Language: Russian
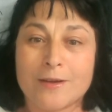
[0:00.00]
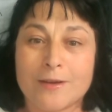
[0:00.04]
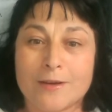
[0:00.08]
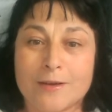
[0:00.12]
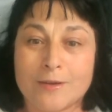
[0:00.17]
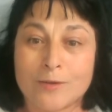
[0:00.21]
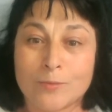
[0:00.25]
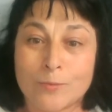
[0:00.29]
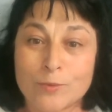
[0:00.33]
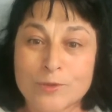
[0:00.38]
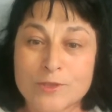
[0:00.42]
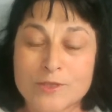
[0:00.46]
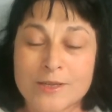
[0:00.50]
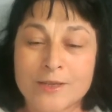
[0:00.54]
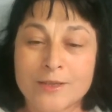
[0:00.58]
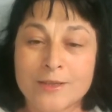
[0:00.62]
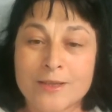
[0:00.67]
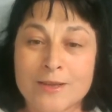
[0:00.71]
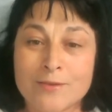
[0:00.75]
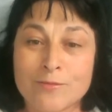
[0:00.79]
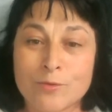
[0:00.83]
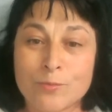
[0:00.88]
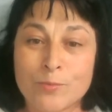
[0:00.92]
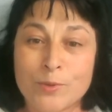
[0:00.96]
а, после
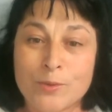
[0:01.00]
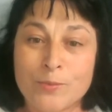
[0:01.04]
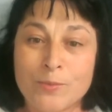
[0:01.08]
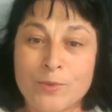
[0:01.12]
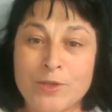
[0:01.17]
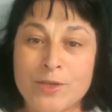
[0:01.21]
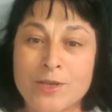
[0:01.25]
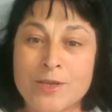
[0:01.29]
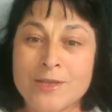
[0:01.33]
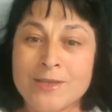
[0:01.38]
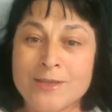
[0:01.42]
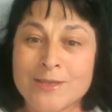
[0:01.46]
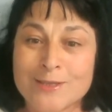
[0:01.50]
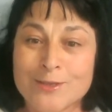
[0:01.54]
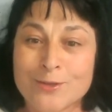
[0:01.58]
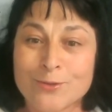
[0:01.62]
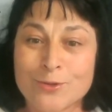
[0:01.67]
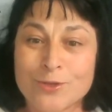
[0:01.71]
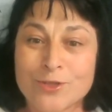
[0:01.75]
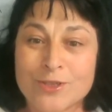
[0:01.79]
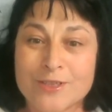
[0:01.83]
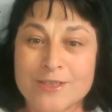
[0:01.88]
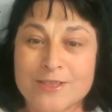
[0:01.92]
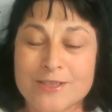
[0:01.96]
одного применения
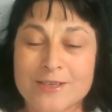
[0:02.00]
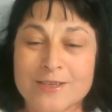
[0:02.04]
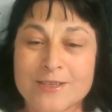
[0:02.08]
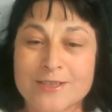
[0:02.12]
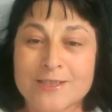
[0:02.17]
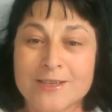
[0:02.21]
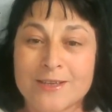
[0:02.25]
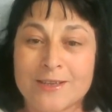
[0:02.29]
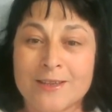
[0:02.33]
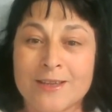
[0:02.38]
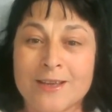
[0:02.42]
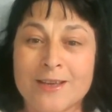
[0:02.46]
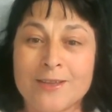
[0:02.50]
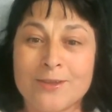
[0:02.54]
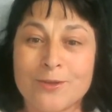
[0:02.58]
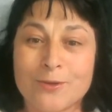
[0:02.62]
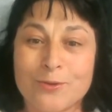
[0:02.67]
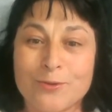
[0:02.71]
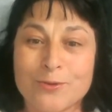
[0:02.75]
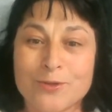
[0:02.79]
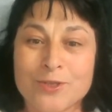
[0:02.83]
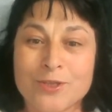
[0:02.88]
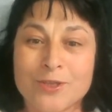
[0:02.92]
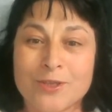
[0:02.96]
сложно сказать, да, это
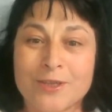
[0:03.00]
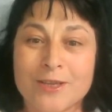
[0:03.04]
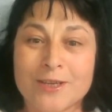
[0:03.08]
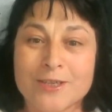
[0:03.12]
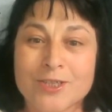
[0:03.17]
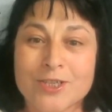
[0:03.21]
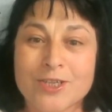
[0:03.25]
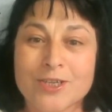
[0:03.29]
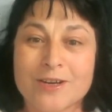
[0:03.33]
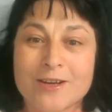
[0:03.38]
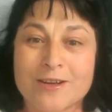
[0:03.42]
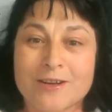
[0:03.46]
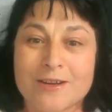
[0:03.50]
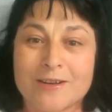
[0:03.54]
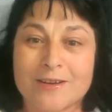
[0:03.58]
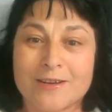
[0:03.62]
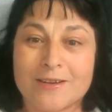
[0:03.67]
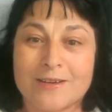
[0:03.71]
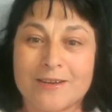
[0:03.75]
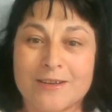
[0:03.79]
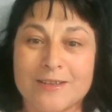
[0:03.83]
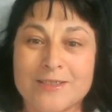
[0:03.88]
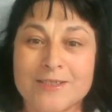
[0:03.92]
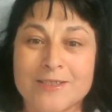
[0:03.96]
точно так же, как
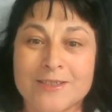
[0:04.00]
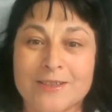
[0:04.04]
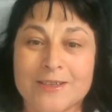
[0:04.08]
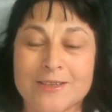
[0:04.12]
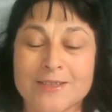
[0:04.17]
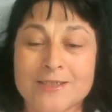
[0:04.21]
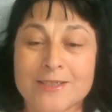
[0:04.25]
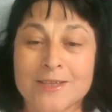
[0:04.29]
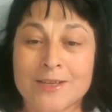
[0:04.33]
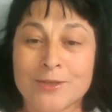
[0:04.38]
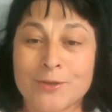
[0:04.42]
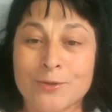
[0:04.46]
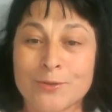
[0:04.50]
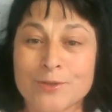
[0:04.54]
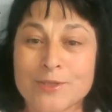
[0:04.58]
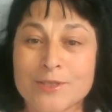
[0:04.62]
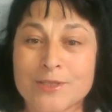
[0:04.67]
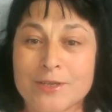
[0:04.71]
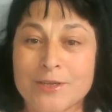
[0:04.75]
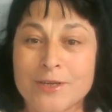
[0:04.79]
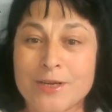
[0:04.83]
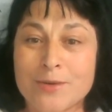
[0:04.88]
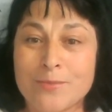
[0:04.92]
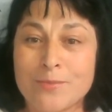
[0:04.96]
а, один раз нанес
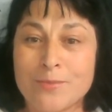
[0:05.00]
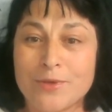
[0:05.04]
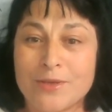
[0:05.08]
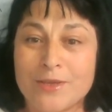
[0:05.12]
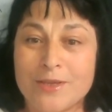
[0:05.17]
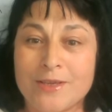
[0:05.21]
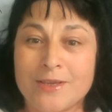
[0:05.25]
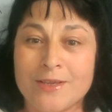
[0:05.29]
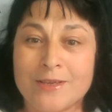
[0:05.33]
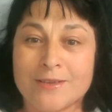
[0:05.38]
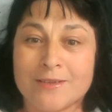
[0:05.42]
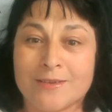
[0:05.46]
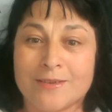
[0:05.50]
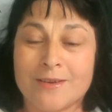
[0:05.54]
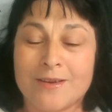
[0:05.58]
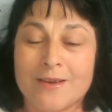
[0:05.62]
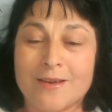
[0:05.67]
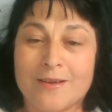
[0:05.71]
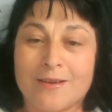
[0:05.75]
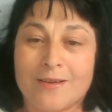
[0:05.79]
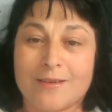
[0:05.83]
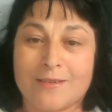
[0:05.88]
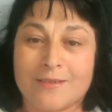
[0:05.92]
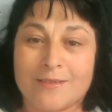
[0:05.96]
крем и
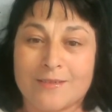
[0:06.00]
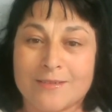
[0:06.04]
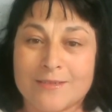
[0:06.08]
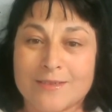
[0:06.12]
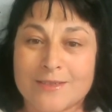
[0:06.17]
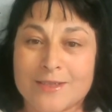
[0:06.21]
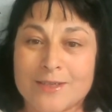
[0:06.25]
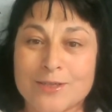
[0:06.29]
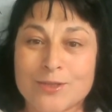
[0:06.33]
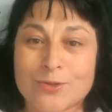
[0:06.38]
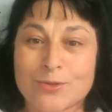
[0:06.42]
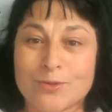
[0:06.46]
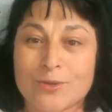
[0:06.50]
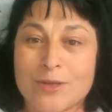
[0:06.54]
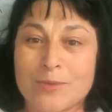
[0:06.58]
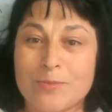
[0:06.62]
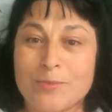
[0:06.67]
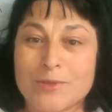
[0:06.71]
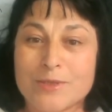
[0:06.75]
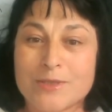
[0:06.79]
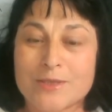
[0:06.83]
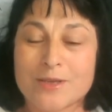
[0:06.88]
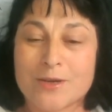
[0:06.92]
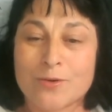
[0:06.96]
а, сразу
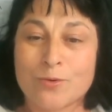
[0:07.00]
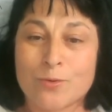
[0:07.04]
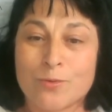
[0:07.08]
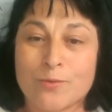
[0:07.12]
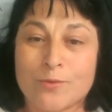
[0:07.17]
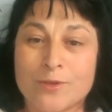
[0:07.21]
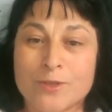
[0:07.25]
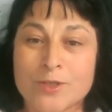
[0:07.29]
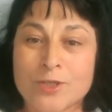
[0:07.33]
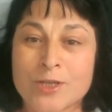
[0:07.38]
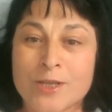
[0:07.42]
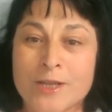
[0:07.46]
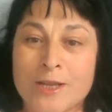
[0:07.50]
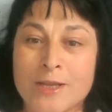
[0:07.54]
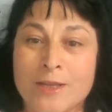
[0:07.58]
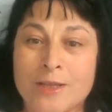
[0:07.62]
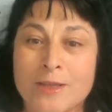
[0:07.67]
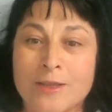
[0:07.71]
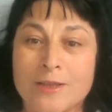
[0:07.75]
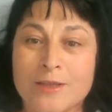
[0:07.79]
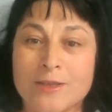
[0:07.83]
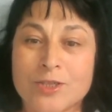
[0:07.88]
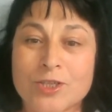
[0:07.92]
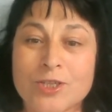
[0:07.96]
добиться какого-то
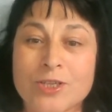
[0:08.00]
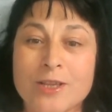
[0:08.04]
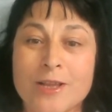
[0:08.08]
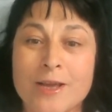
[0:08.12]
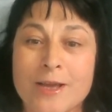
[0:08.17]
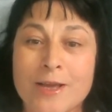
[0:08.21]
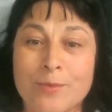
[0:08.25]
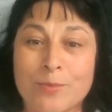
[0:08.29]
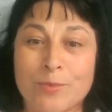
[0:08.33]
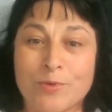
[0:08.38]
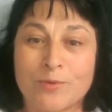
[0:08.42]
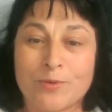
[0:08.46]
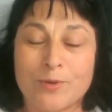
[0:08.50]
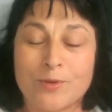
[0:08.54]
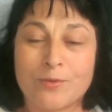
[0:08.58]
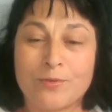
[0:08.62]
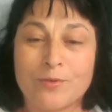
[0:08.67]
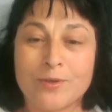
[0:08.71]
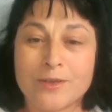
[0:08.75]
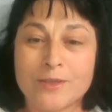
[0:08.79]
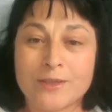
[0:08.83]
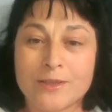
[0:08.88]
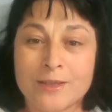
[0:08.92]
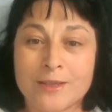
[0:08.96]
желаемого
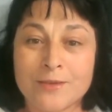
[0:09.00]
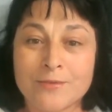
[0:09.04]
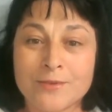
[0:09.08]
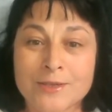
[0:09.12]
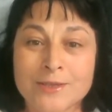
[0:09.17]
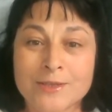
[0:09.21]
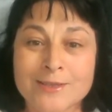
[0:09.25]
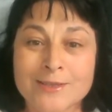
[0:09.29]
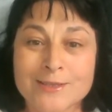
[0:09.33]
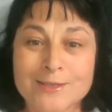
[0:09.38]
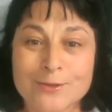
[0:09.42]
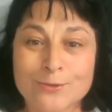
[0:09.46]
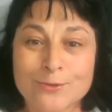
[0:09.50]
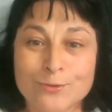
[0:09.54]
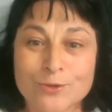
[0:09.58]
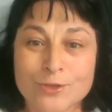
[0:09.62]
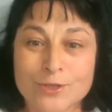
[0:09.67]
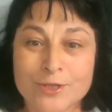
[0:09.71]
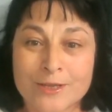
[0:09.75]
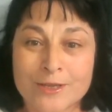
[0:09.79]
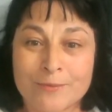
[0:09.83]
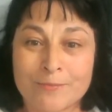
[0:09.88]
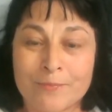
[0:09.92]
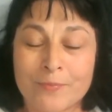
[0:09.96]
эффекта, наверное,
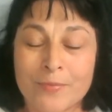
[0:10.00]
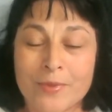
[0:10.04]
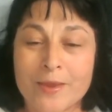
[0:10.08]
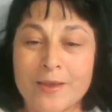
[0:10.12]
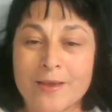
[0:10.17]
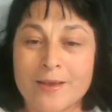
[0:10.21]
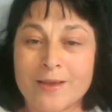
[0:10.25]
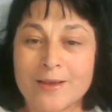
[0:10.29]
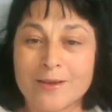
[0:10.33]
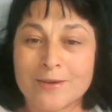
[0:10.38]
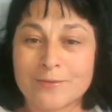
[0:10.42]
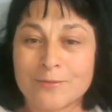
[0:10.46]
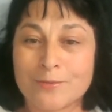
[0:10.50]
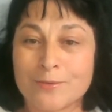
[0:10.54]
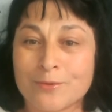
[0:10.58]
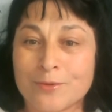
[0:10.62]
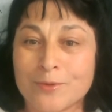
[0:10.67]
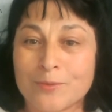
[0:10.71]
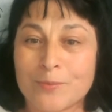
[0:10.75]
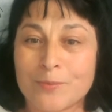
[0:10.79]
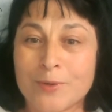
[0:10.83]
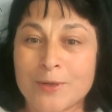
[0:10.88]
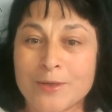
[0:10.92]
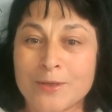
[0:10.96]
сложно.
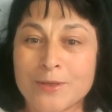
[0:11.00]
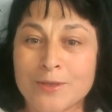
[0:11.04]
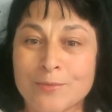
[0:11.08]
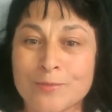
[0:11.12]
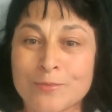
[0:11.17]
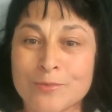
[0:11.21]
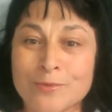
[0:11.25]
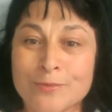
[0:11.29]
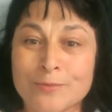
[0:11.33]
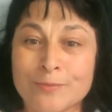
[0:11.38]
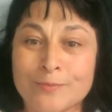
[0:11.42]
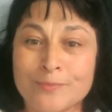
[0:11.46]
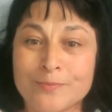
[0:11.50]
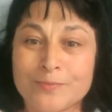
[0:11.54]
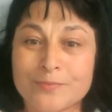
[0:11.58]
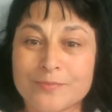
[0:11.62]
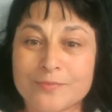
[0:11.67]
Вот, поэтому...